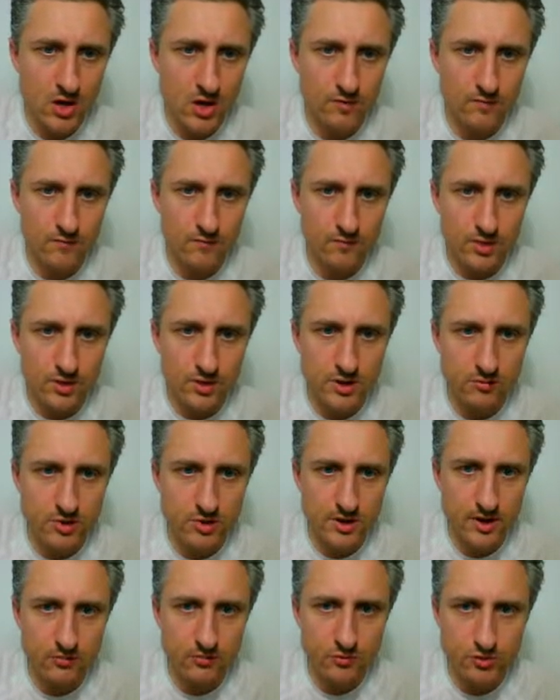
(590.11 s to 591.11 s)
Вот. Либо
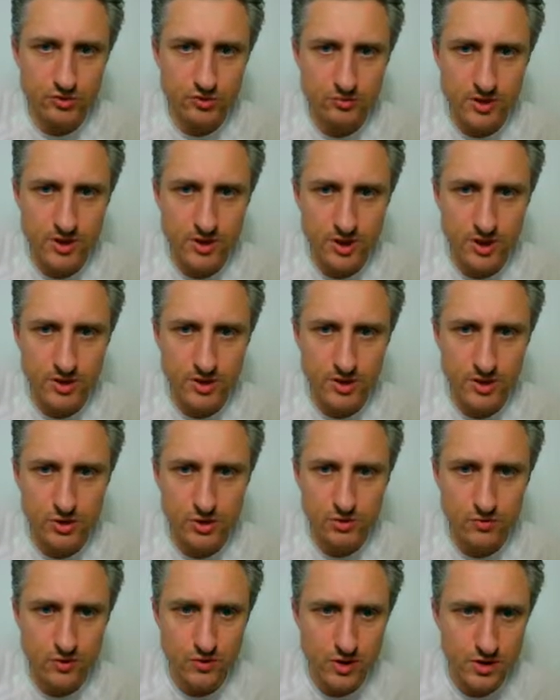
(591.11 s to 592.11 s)
нам, может быть, какие-то
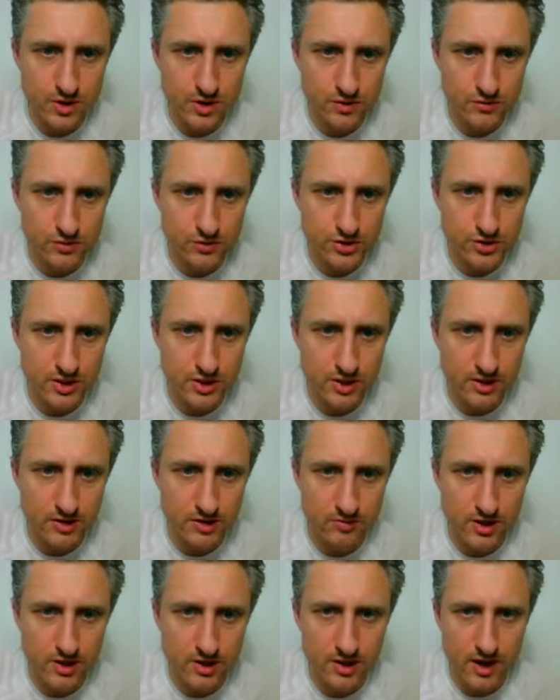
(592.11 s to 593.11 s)
еще игры нужны, либо
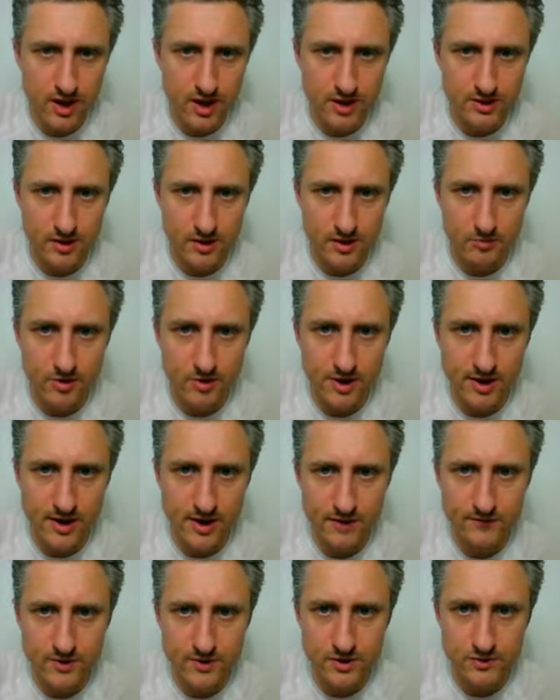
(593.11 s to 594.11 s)
какая-то нам
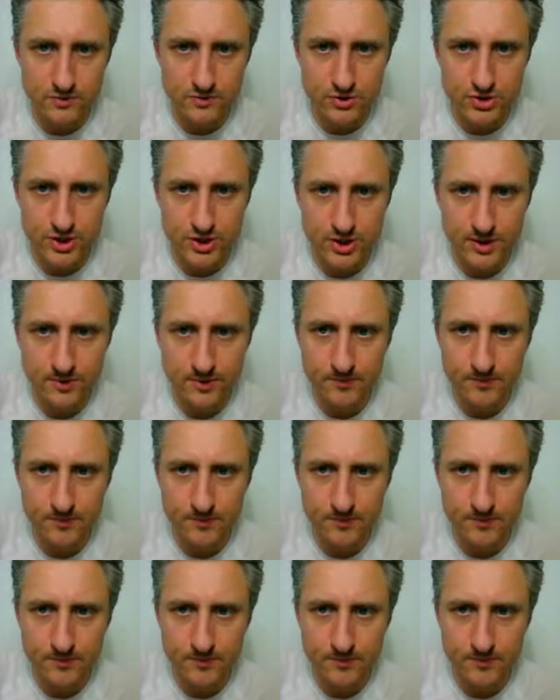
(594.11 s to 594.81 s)
графика нужна,